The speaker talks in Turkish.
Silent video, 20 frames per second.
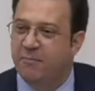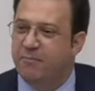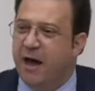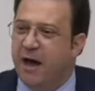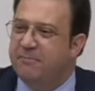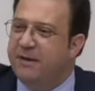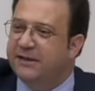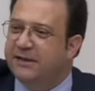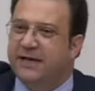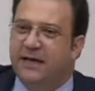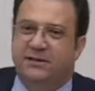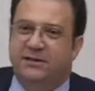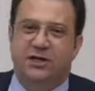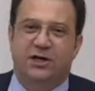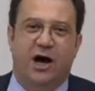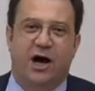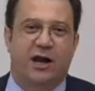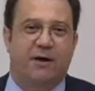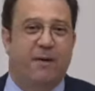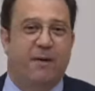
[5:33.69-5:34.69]

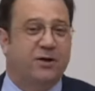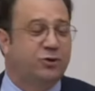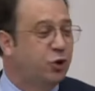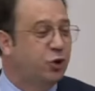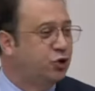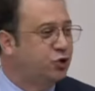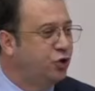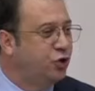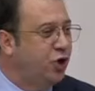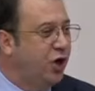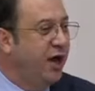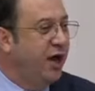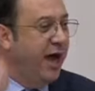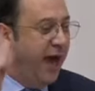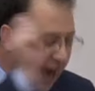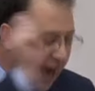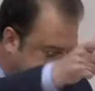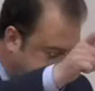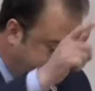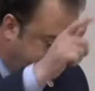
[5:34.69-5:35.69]
memleketin gariban çocuğunu
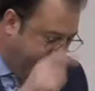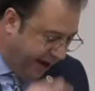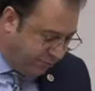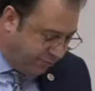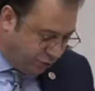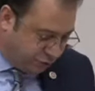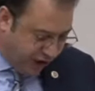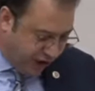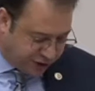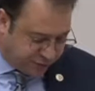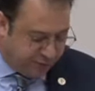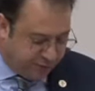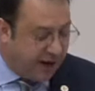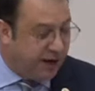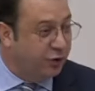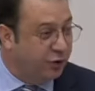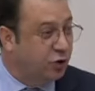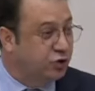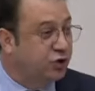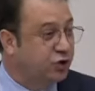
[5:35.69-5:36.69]
ekmeğe muhtaç
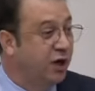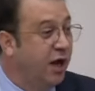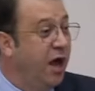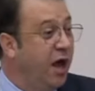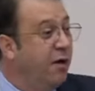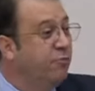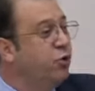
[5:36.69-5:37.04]
bırakıyorsun.